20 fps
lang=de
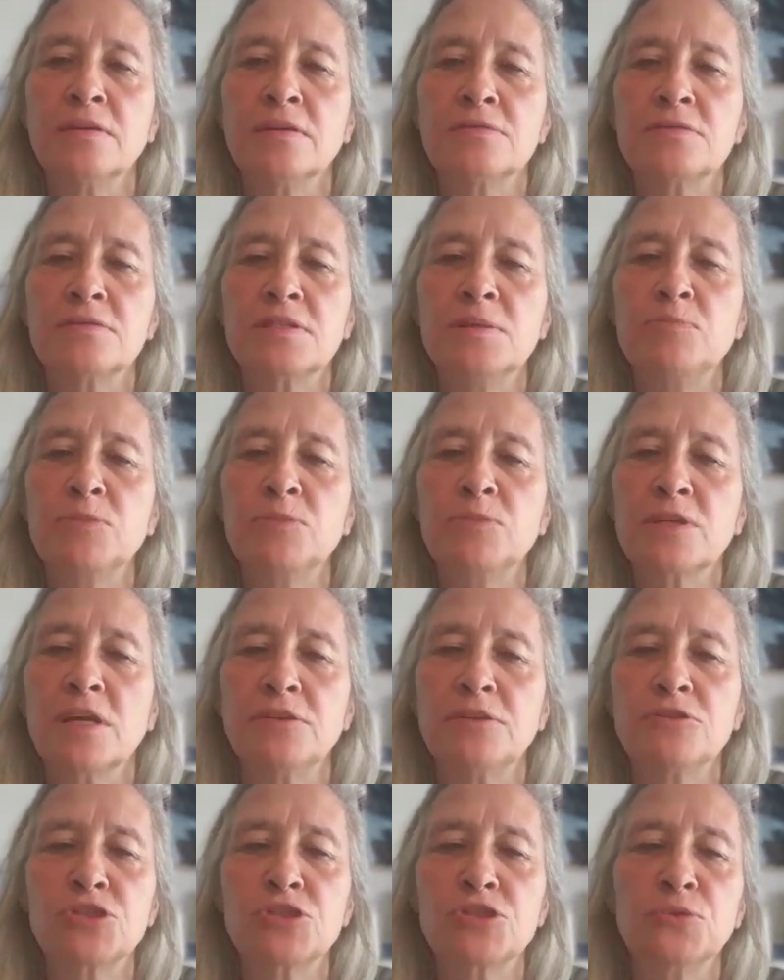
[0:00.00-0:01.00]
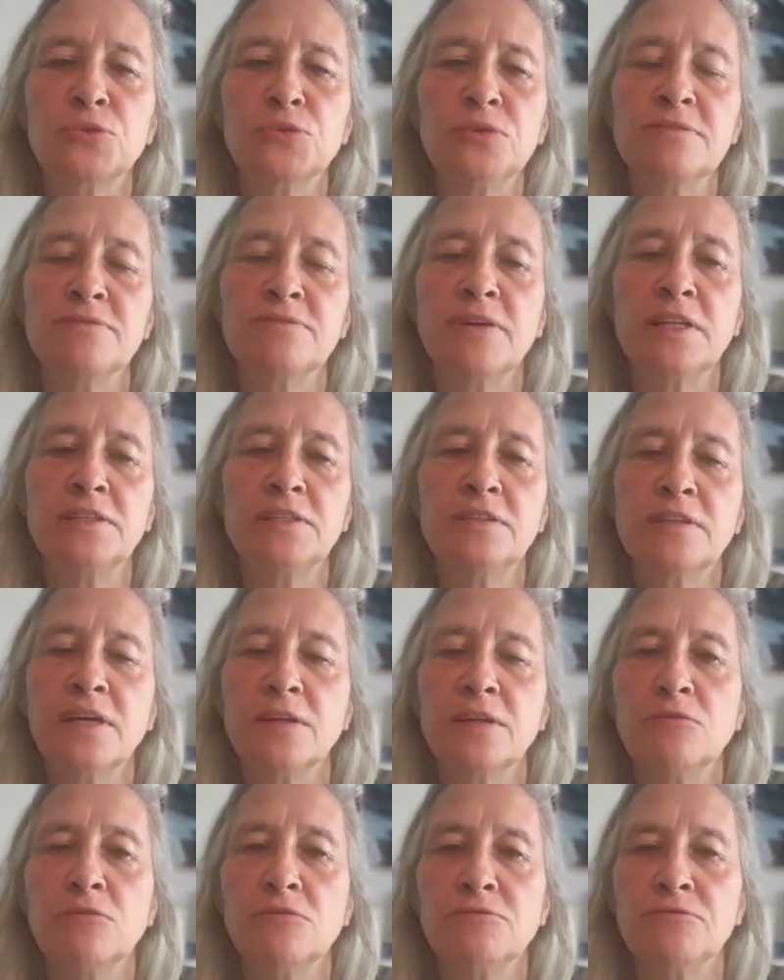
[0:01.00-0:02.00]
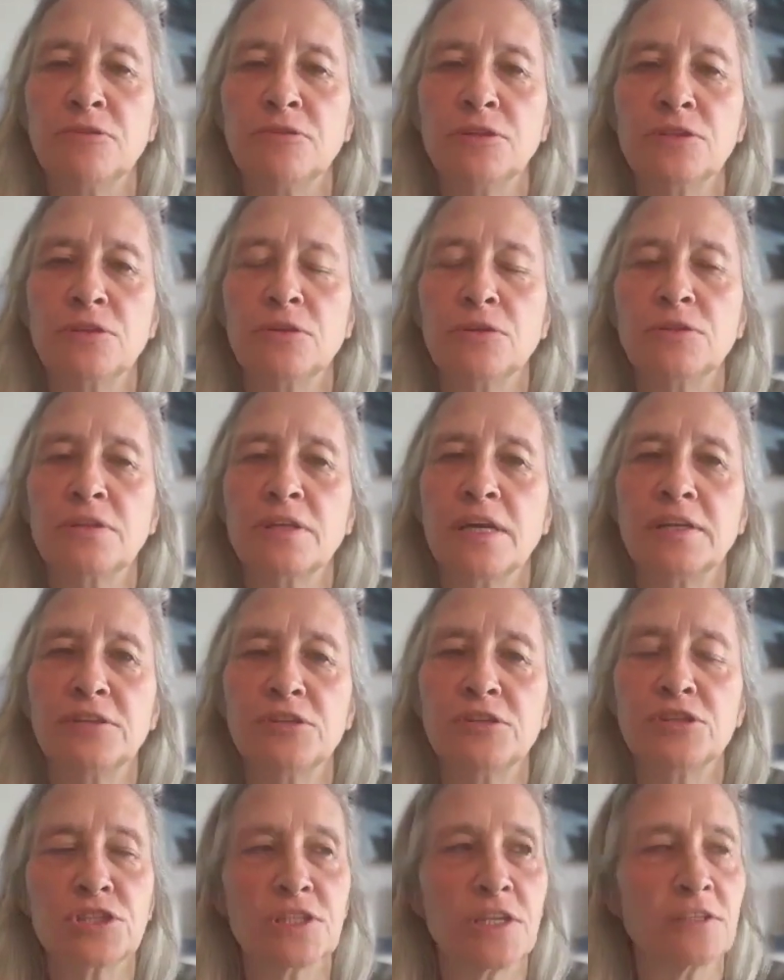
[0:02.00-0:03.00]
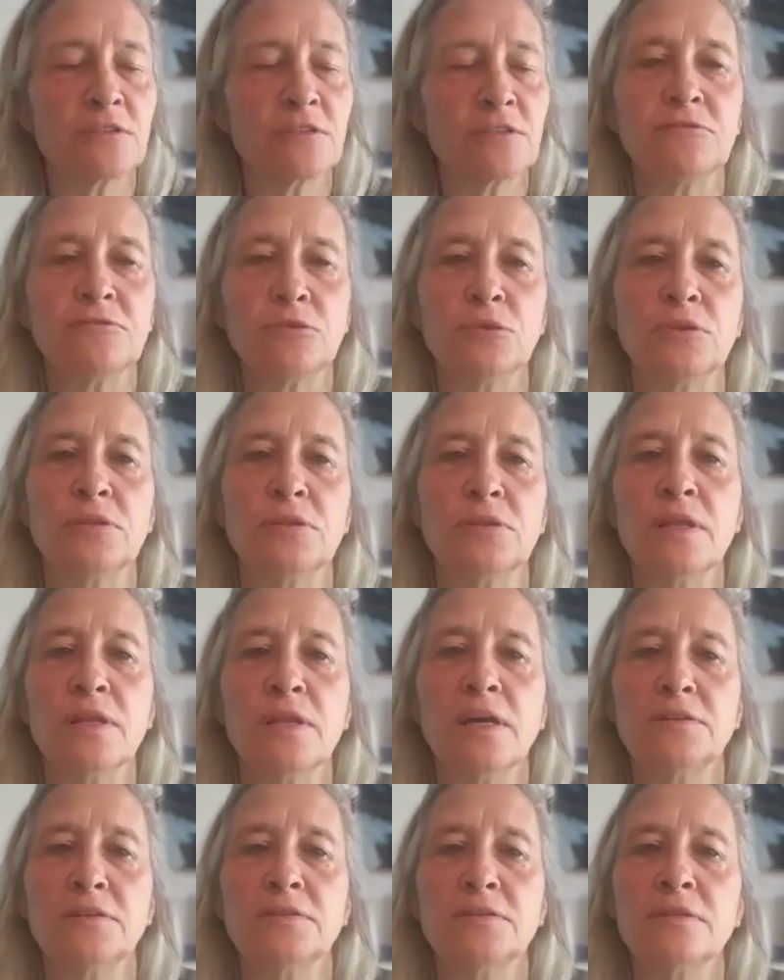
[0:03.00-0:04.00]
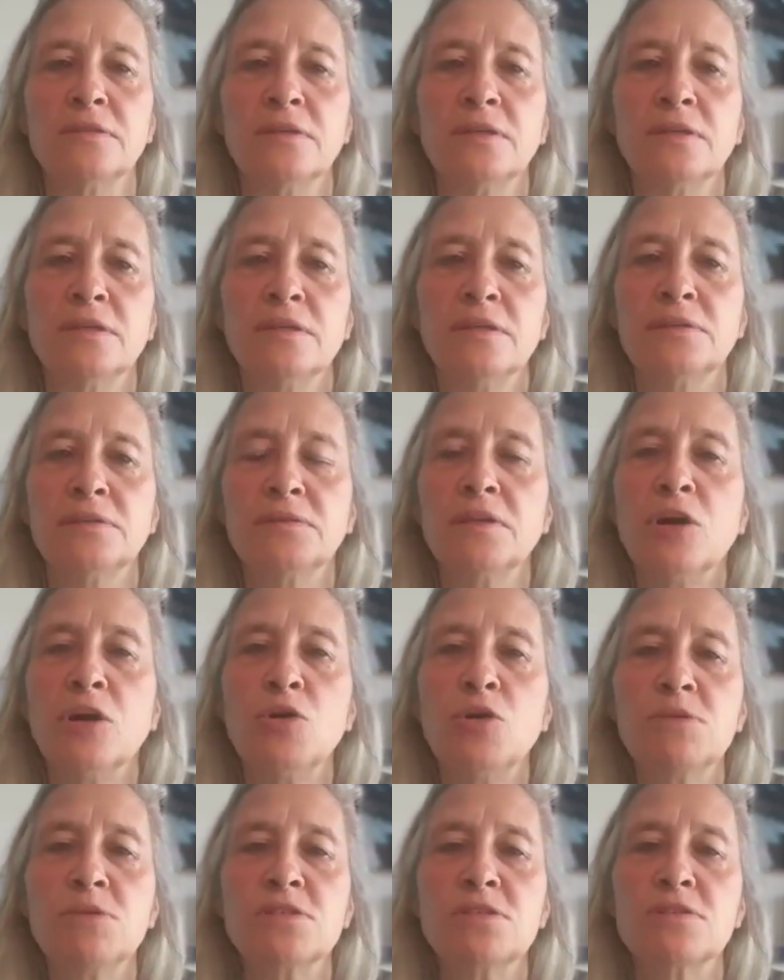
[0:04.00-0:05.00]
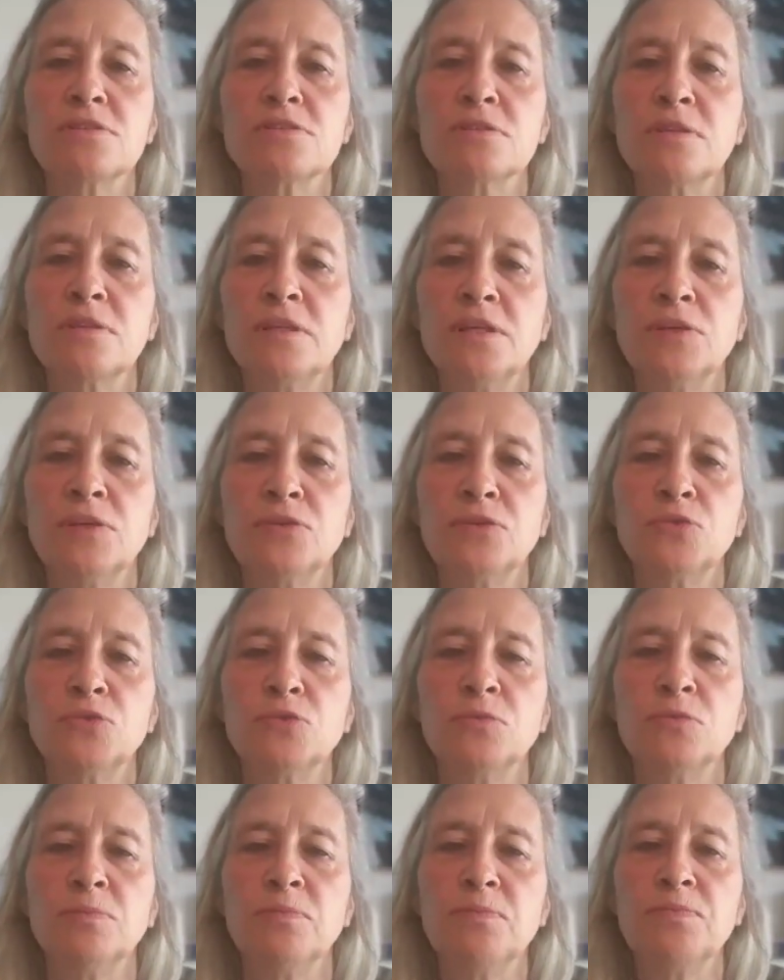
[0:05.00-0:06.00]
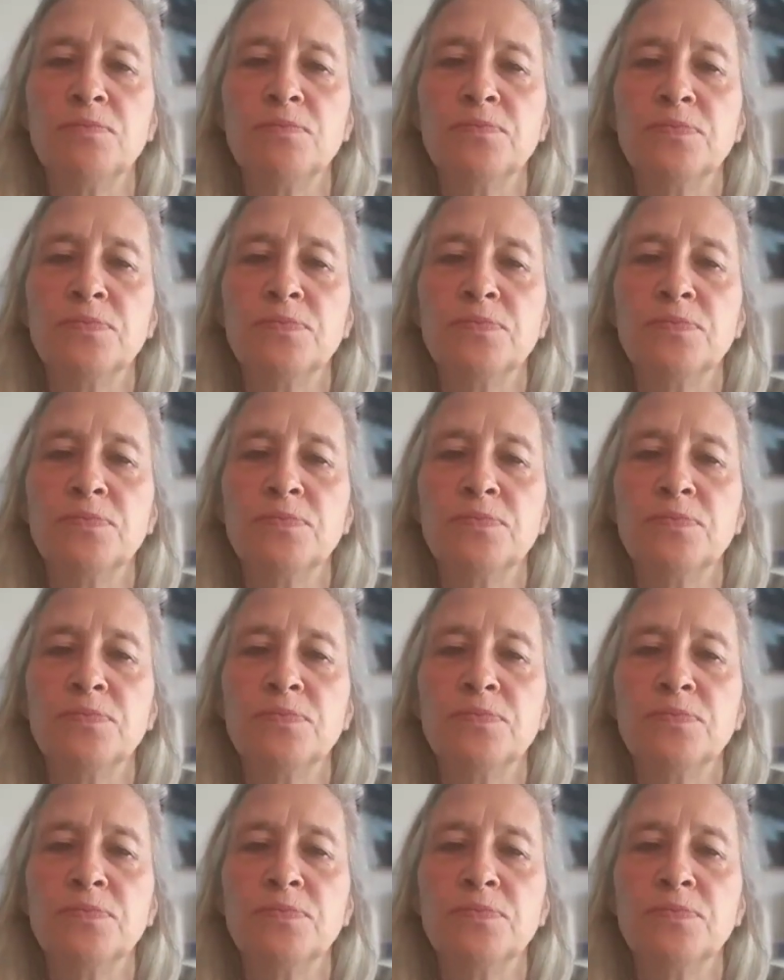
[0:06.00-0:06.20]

Es gibt keine Schuld, weil die Trennung von Gott gar nicht stattgefunden hat. Darum ist es ein Irrtum.